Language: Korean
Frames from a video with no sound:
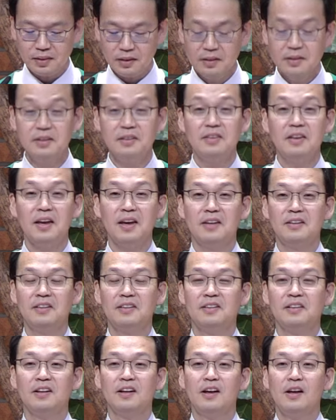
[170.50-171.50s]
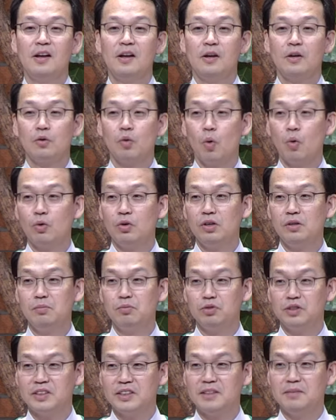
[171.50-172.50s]
그때에는 독을
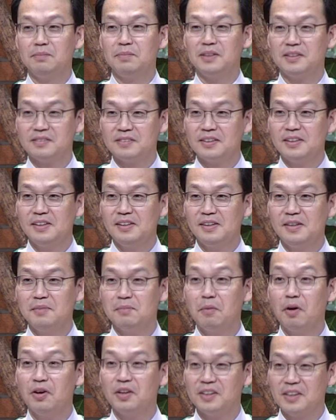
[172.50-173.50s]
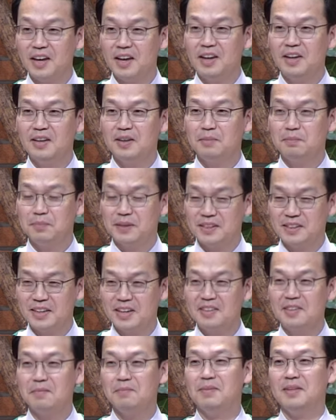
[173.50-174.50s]
묻힌 빗을 머리에
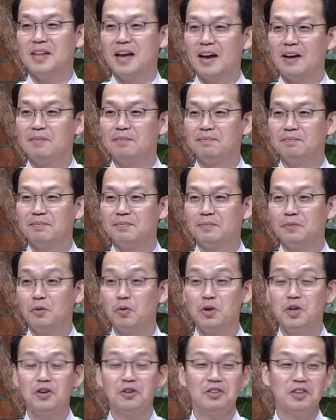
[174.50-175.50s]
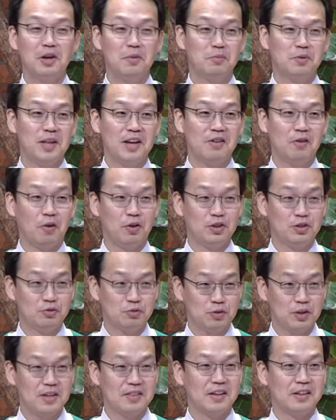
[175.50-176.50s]
빗게 됩니다. 또 이것 때문에 거의
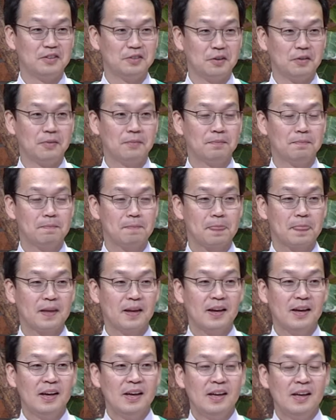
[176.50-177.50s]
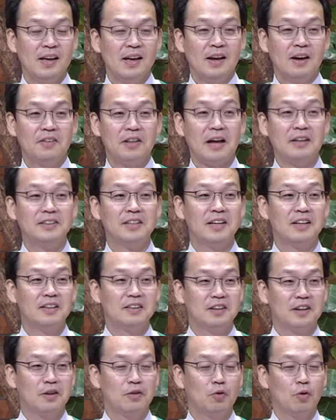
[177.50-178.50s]
죽게 되죠.
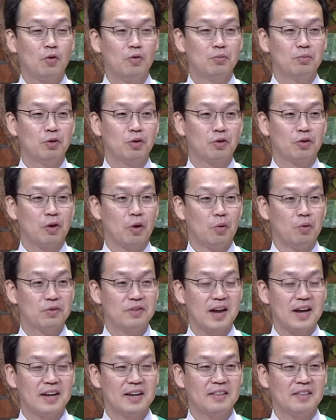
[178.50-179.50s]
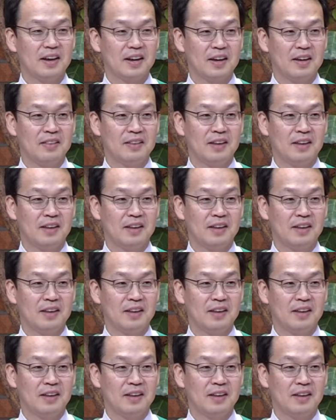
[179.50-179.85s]
난쟁이들의 도움으로 겨우 살아나게